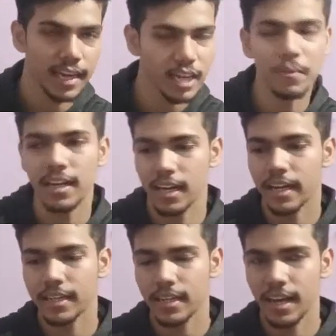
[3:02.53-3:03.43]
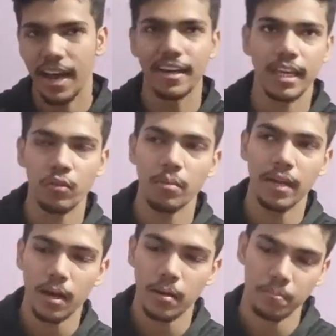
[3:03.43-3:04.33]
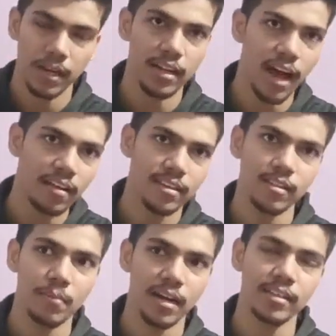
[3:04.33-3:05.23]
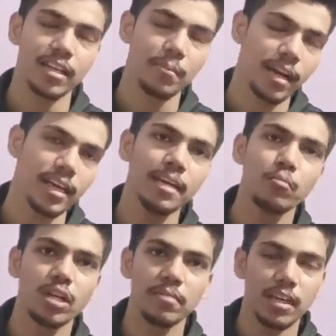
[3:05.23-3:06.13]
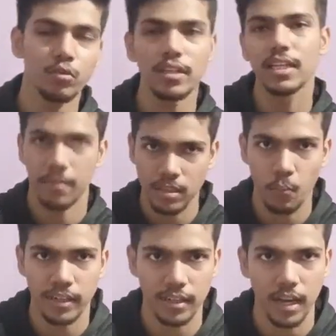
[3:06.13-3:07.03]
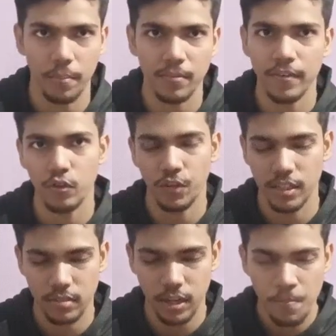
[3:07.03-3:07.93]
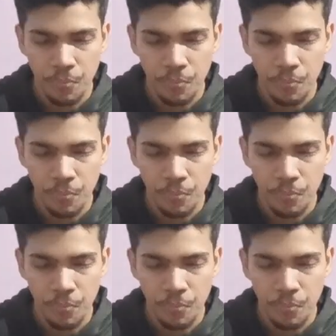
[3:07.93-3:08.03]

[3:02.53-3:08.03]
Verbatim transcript: एक भी नहीं लगाया ठीक क्योंकि मेरा पहला लास्ट दस बारह दिन तक मेरा यही मोटिव था कि मुझे सिलेबस कंप्लीट करना है मैथमेटिक्स और फिजिक्स का